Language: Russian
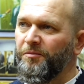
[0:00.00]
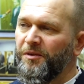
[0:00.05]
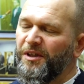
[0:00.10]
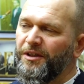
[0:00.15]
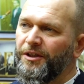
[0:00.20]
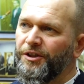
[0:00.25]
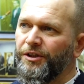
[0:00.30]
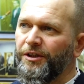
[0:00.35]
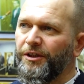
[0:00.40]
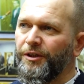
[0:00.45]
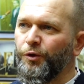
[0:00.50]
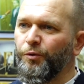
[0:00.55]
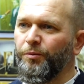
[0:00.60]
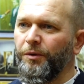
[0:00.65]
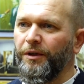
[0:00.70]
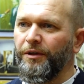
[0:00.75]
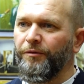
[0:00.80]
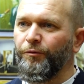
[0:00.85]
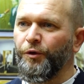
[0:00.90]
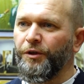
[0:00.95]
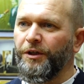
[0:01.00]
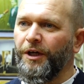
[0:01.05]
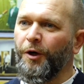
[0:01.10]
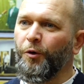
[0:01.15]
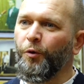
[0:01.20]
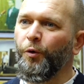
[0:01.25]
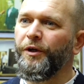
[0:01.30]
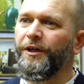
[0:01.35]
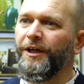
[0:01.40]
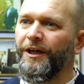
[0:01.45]
Я даже не думал, вот
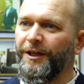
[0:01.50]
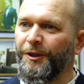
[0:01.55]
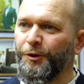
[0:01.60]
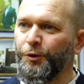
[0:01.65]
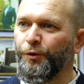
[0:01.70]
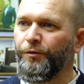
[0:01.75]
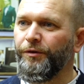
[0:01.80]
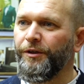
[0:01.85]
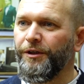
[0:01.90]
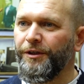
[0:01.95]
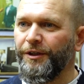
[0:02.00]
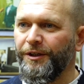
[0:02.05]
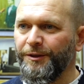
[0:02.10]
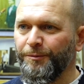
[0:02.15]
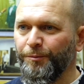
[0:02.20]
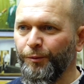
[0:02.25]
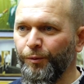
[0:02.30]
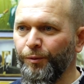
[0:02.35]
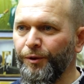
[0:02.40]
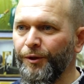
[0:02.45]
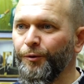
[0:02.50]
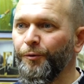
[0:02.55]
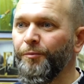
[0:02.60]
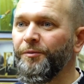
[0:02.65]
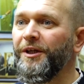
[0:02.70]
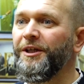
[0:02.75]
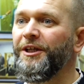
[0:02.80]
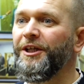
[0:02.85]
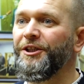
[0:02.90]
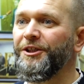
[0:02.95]
какой я хочу видеть республику,
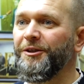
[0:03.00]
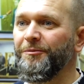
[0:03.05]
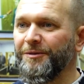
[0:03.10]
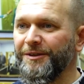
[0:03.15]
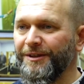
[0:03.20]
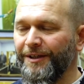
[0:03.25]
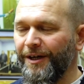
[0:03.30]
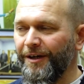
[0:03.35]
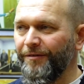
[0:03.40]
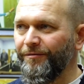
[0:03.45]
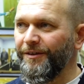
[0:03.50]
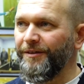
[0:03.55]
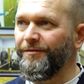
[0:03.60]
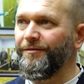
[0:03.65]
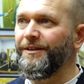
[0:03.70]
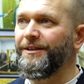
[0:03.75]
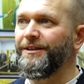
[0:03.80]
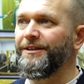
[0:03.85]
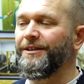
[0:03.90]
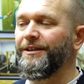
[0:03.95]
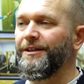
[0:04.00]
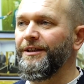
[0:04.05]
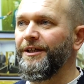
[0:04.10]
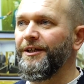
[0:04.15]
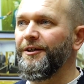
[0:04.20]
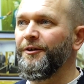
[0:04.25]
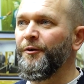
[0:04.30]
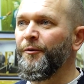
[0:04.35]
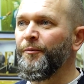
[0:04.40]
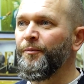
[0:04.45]
мне не с чем сравнивать.
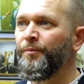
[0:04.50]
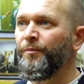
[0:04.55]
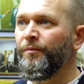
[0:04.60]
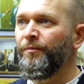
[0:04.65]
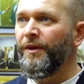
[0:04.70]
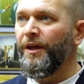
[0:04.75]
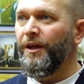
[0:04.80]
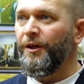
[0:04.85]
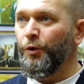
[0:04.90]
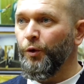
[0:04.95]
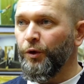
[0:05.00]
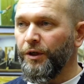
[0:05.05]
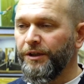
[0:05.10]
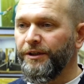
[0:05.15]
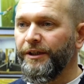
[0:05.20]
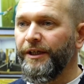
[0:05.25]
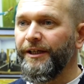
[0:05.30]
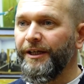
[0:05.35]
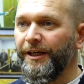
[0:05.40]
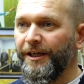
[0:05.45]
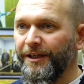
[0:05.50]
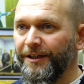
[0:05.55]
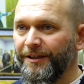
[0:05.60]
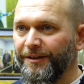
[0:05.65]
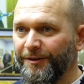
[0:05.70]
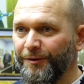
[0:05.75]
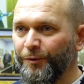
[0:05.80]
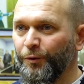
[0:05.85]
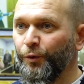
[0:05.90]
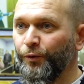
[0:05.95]
Да? Но когда я
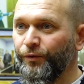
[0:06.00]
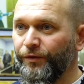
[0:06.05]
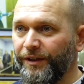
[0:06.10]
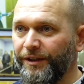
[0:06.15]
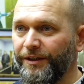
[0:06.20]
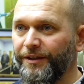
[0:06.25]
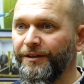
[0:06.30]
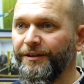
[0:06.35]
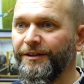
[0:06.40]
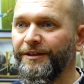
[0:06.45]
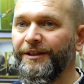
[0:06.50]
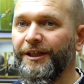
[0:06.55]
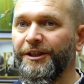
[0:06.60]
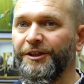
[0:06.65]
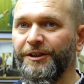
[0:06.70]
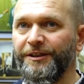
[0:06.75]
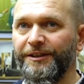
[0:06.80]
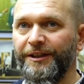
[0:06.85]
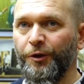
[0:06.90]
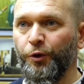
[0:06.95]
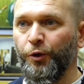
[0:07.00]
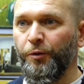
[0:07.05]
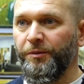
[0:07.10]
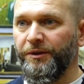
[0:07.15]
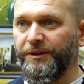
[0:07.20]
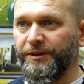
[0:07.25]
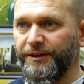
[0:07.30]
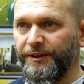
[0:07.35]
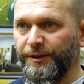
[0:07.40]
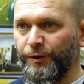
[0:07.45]
увидел, начал
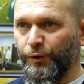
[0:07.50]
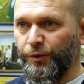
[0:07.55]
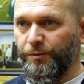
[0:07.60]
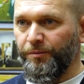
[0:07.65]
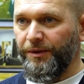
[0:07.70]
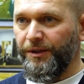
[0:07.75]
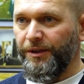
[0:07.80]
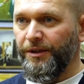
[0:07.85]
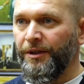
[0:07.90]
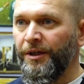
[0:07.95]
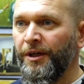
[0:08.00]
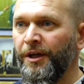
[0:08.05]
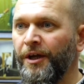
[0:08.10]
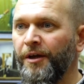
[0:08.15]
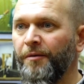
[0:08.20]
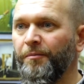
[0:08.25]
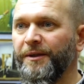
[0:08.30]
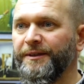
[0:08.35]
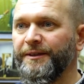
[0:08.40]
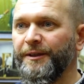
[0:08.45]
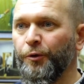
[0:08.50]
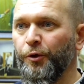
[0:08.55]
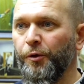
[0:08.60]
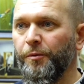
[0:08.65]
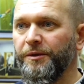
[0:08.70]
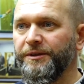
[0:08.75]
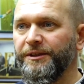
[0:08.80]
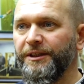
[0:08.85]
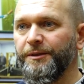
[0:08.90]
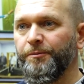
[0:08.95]
знакомиться с людьми,
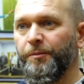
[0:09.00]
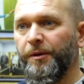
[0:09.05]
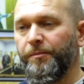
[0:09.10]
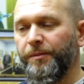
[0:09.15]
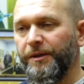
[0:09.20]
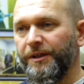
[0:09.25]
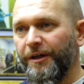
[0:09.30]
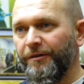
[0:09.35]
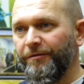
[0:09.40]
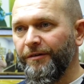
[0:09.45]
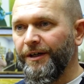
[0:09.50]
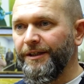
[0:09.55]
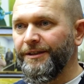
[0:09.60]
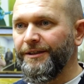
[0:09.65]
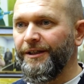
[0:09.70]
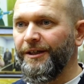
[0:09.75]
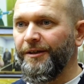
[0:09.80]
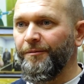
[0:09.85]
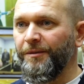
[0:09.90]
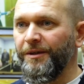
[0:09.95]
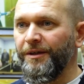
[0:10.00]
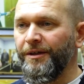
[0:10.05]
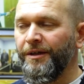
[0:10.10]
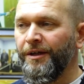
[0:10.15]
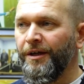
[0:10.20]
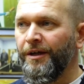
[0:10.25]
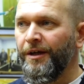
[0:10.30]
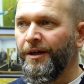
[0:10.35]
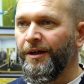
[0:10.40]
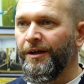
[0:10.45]
познакомился с преподавателями
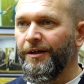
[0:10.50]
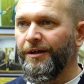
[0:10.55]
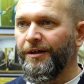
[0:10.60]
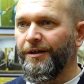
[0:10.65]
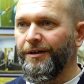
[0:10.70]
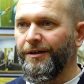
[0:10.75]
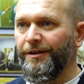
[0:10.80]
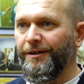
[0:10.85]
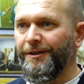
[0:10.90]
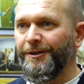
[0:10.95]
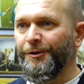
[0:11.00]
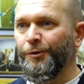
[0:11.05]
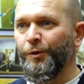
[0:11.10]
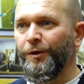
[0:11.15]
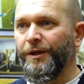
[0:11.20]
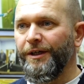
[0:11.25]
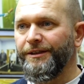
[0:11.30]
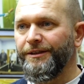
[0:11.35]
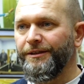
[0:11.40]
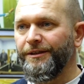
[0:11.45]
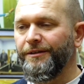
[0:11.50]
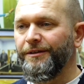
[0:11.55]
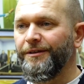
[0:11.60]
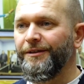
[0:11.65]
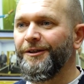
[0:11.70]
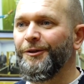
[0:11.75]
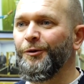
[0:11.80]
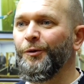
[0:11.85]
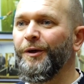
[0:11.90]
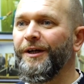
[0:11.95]
а,
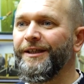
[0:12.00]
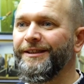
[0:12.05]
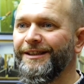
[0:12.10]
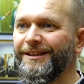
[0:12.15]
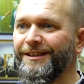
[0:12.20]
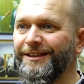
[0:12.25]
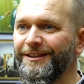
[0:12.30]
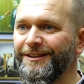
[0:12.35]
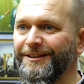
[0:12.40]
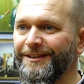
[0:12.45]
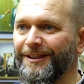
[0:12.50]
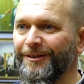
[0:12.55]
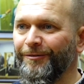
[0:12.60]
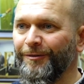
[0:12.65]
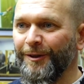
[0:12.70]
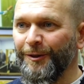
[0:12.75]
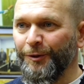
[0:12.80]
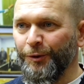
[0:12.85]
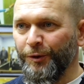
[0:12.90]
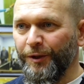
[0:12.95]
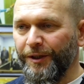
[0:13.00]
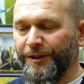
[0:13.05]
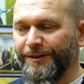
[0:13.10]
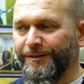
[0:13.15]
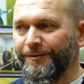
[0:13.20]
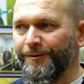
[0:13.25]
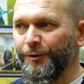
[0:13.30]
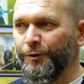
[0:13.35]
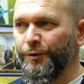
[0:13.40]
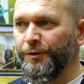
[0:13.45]
Юго-Осетинского
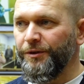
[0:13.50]
государственного